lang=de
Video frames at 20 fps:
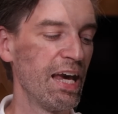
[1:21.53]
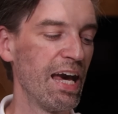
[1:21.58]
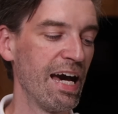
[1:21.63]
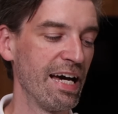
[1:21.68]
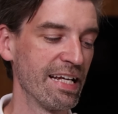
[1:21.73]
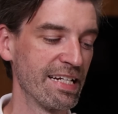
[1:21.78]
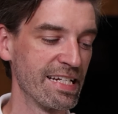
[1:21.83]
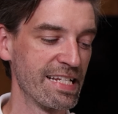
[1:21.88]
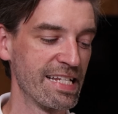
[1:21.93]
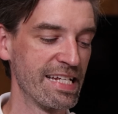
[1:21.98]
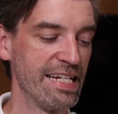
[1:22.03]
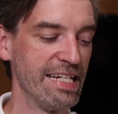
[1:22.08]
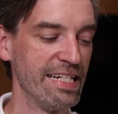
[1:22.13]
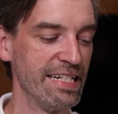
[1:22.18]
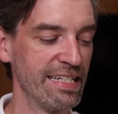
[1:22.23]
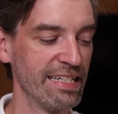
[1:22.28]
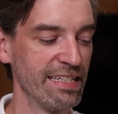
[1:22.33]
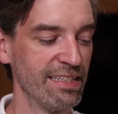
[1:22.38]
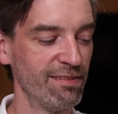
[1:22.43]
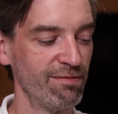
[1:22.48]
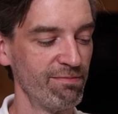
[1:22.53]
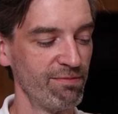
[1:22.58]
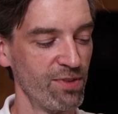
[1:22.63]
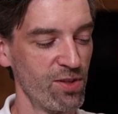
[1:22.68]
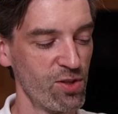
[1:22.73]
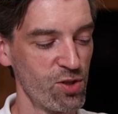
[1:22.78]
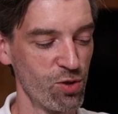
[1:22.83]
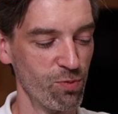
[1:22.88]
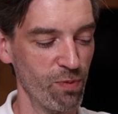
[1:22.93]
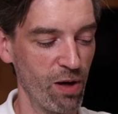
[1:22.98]
hat es hinten
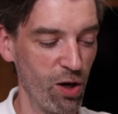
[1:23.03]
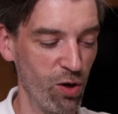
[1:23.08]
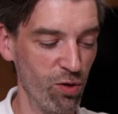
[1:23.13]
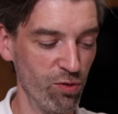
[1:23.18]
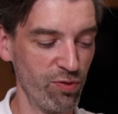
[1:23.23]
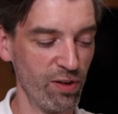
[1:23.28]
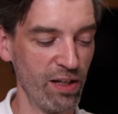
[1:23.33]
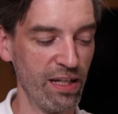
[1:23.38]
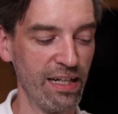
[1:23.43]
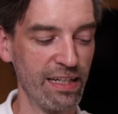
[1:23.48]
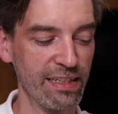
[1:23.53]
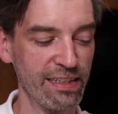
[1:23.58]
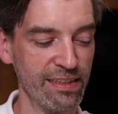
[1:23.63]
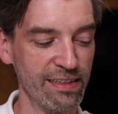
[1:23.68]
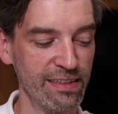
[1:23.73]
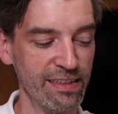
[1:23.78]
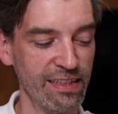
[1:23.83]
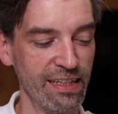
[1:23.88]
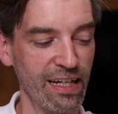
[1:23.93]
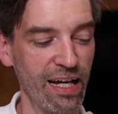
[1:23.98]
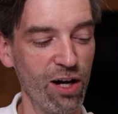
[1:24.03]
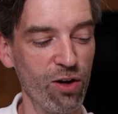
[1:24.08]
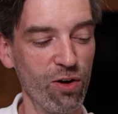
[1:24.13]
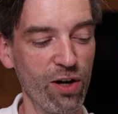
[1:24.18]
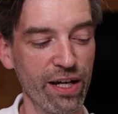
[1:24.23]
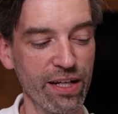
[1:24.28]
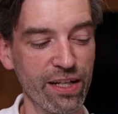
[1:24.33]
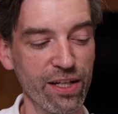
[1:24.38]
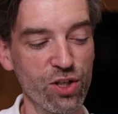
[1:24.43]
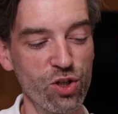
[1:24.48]
zum Aufladen auch
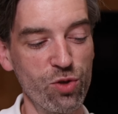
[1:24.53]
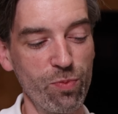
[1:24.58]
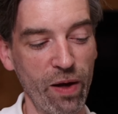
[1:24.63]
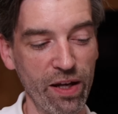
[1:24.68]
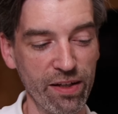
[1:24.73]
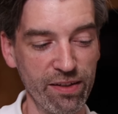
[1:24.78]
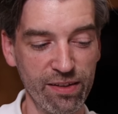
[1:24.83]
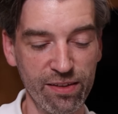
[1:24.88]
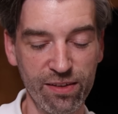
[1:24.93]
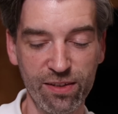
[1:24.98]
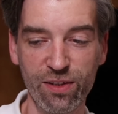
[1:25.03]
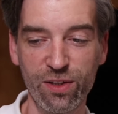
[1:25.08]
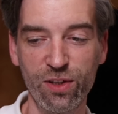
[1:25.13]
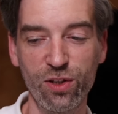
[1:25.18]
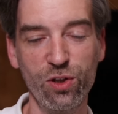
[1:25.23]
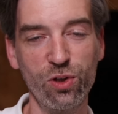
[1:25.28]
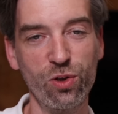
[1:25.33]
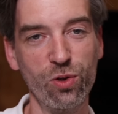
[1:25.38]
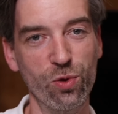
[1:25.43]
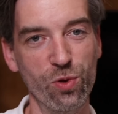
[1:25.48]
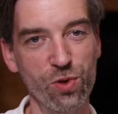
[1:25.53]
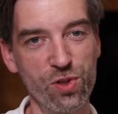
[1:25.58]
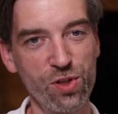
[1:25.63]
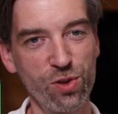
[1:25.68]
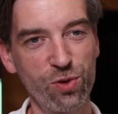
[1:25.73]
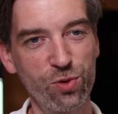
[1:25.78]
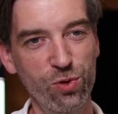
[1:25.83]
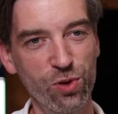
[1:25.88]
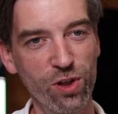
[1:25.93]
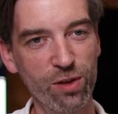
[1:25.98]
eine entsprechend
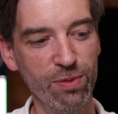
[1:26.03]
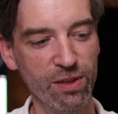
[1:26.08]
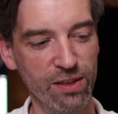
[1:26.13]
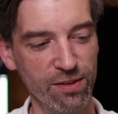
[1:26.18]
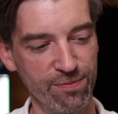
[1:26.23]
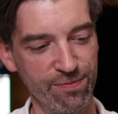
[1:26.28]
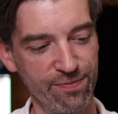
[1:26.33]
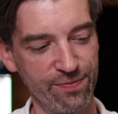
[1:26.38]
große Kurbel.